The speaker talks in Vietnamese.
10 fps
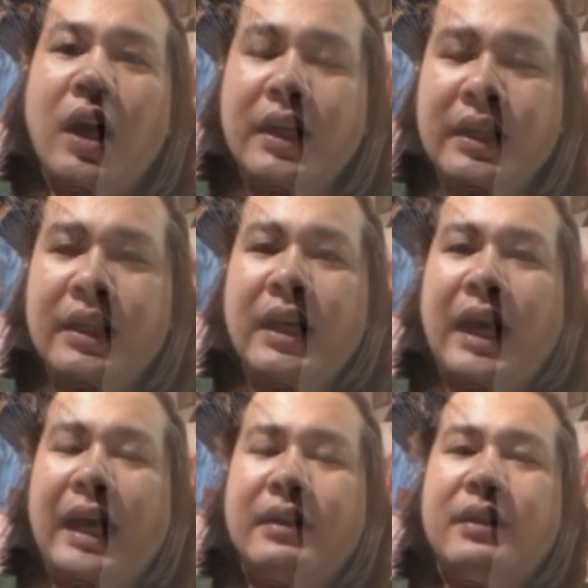với người
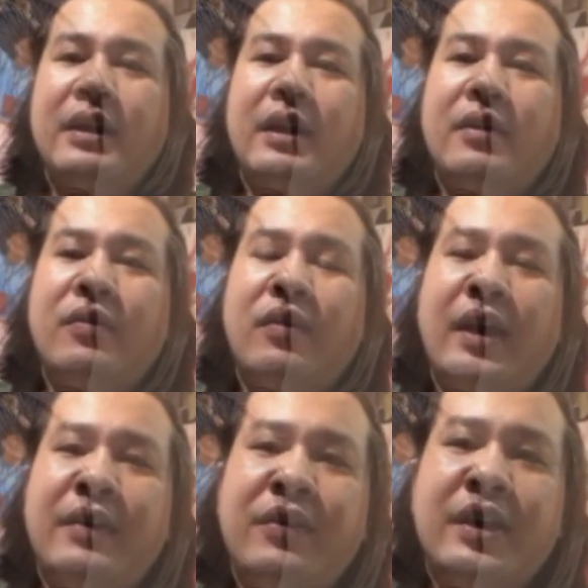hâm mộ của
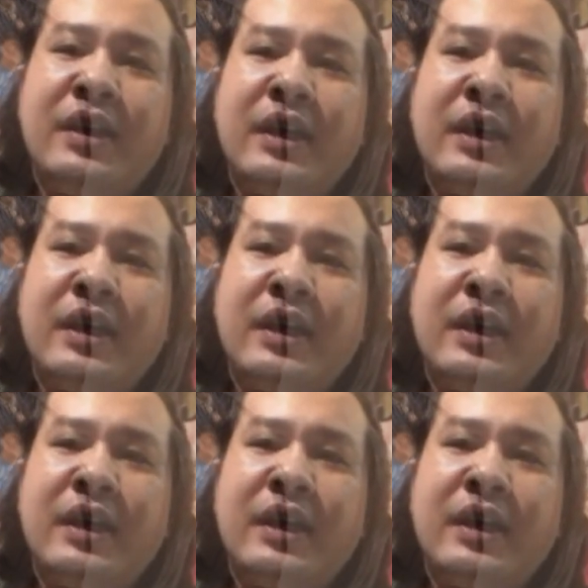mình.